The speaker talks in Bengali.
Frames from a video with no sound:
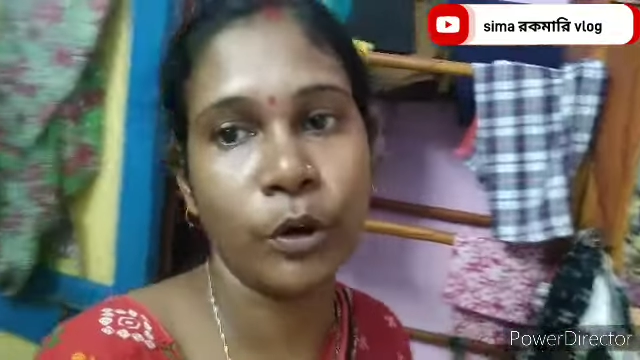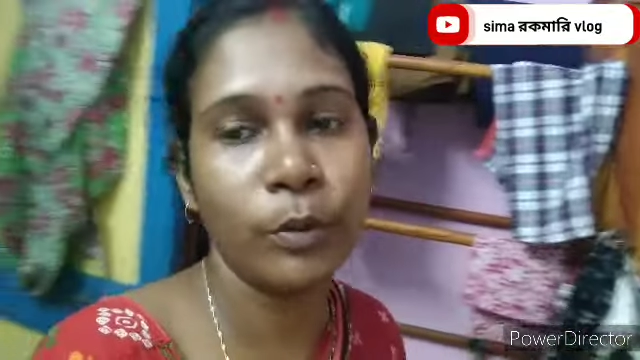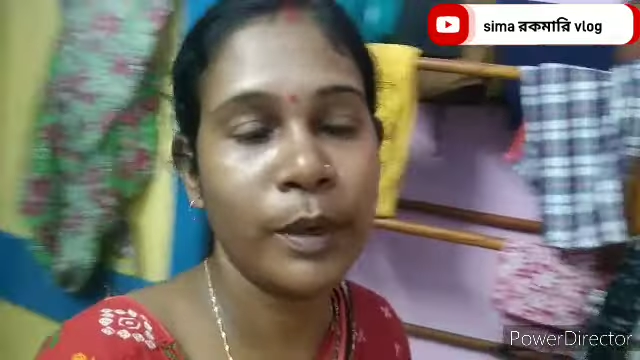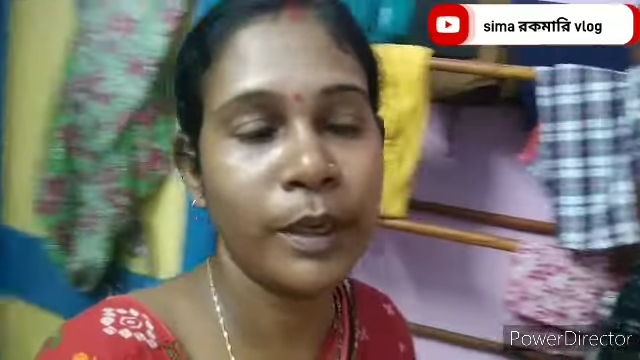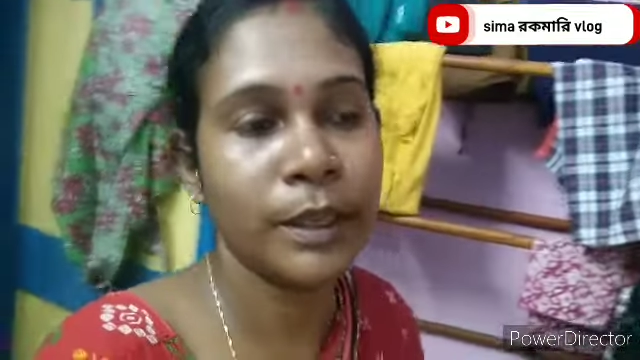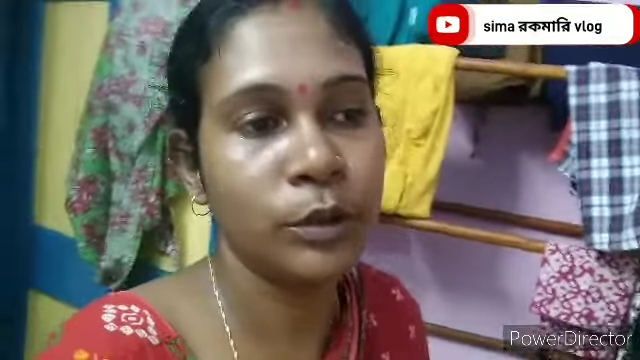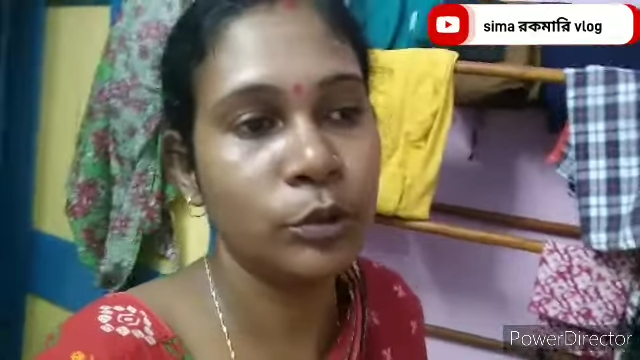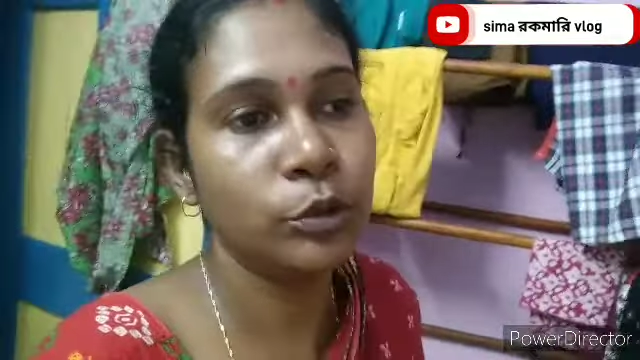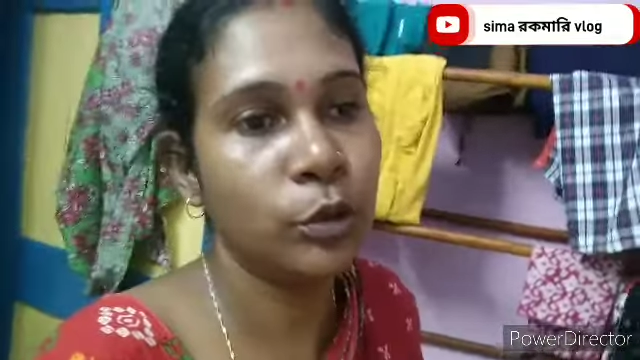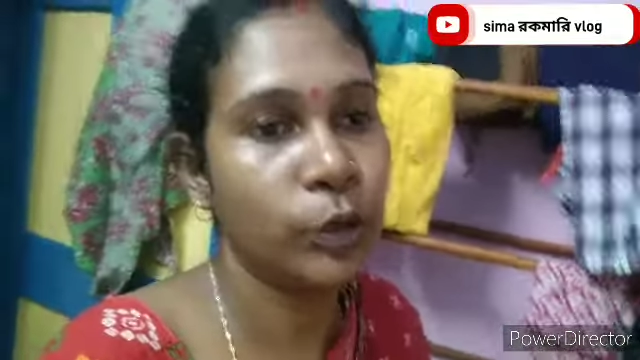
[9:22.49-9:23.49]
রকমের কিছু
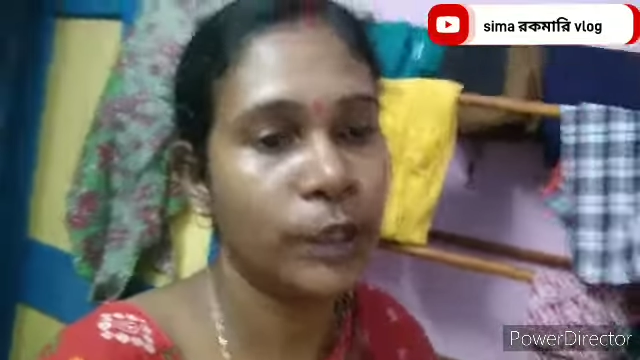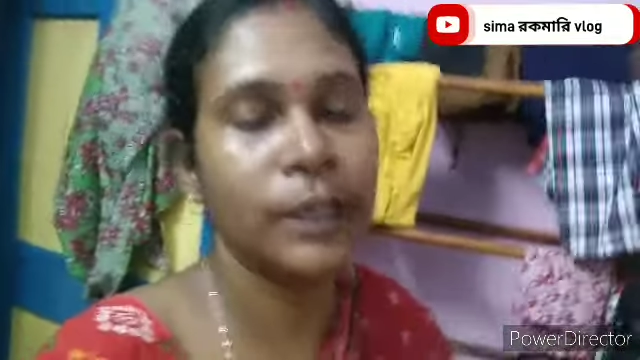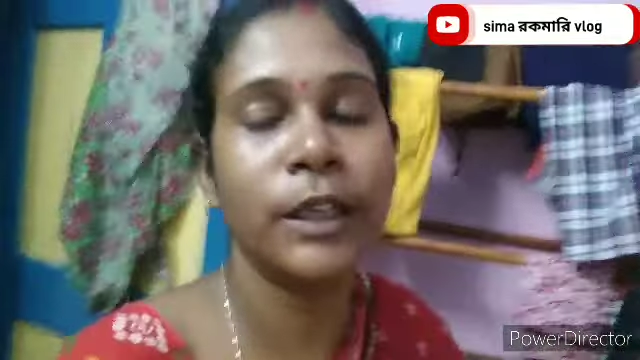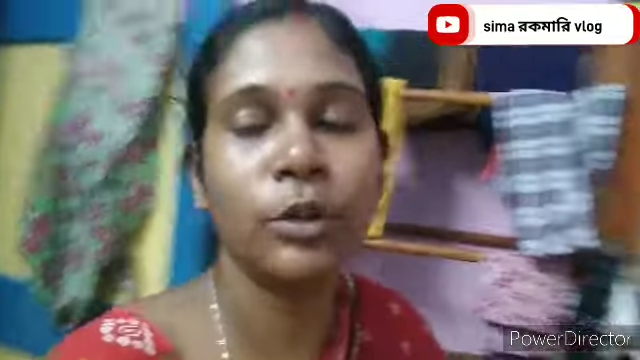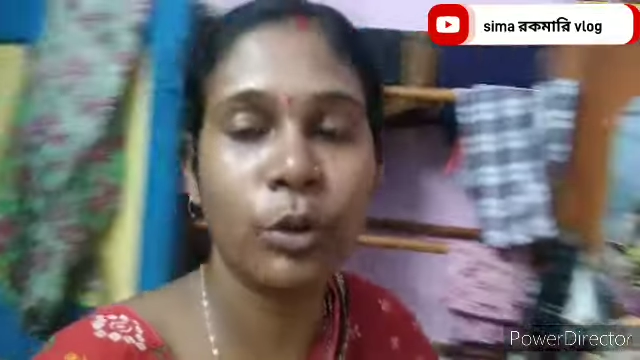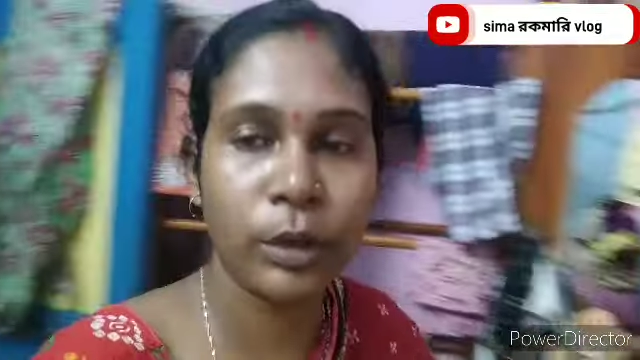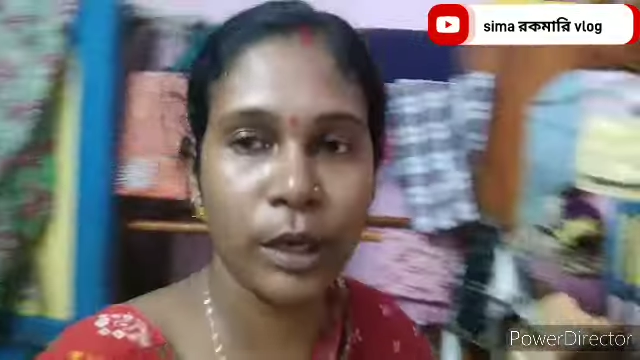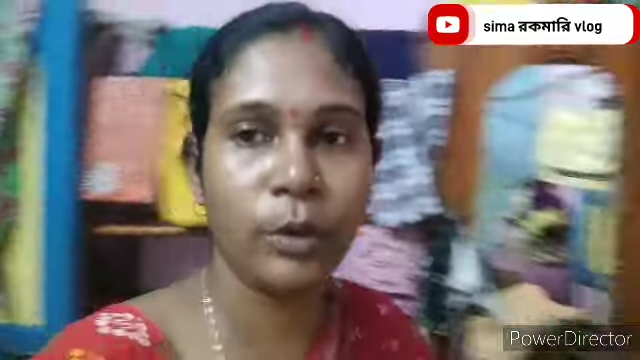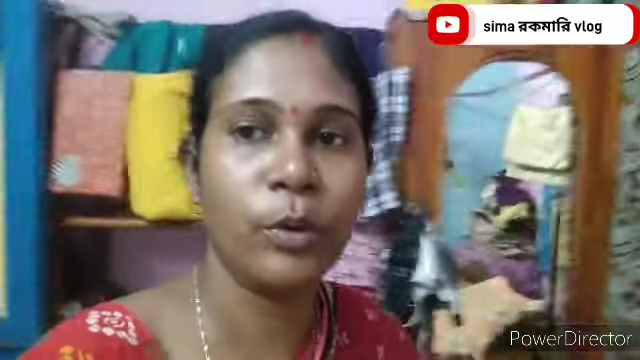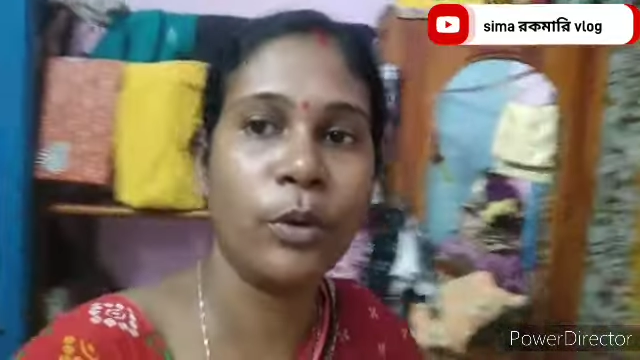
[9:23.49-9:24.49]
ঝক্কি নেই তো
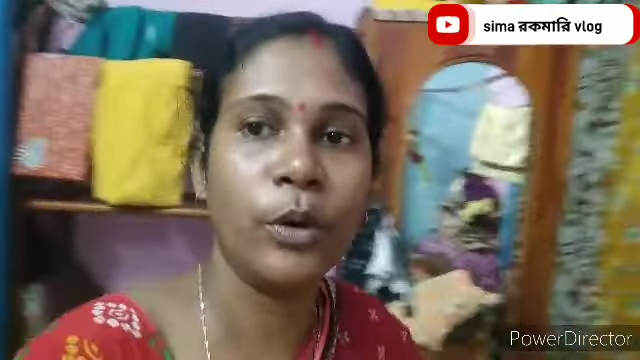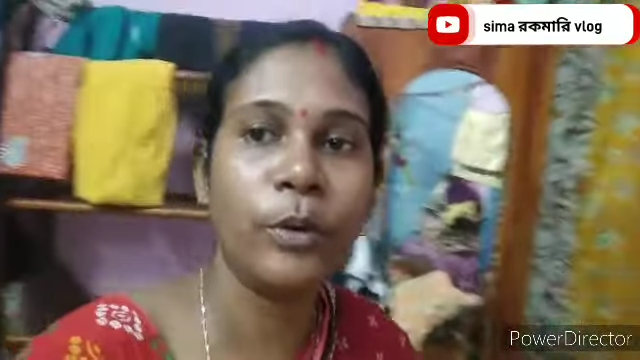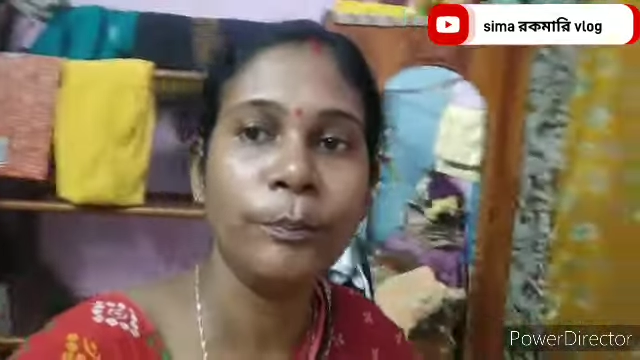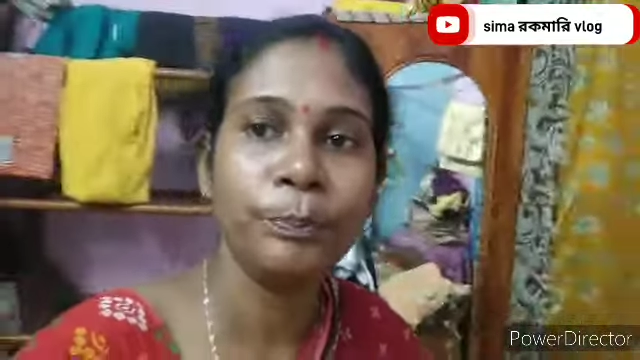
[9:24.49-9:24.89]
ওটা খোলো